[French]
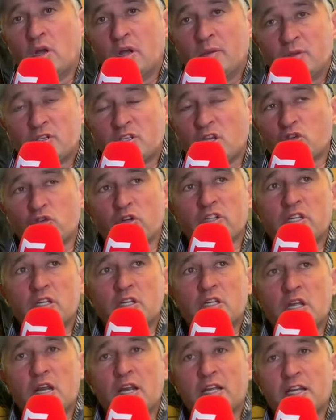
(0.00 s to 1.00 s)
C'est un cheval qui,
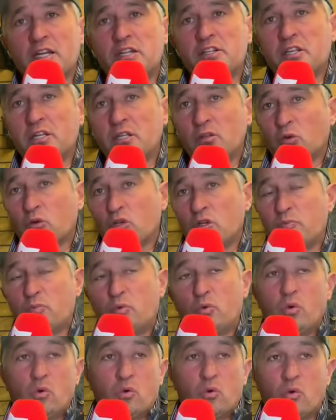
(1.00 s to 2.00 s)
a de la qualité, donc il
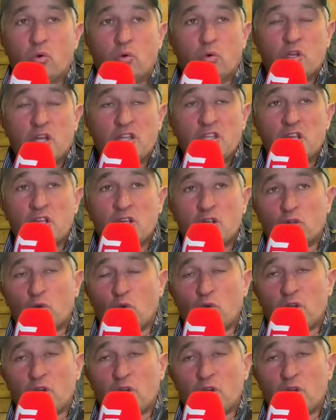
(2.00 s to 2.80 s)
peut gagner son